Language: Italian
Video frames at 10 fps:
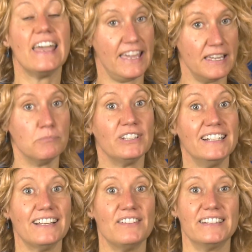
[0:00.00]
e in
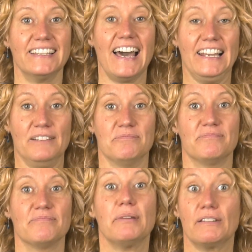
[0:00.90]
modalità
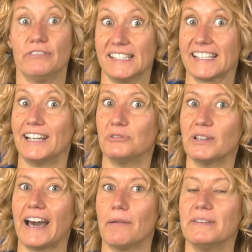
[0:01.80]
verticale, per rinfrescare i
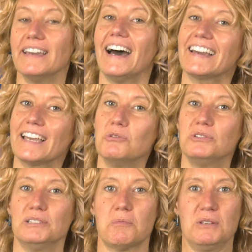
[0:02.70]
tuoi capi anche
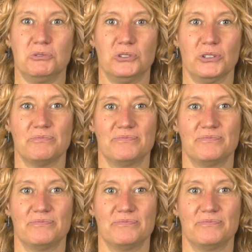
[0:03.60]
all'ultimo minuto.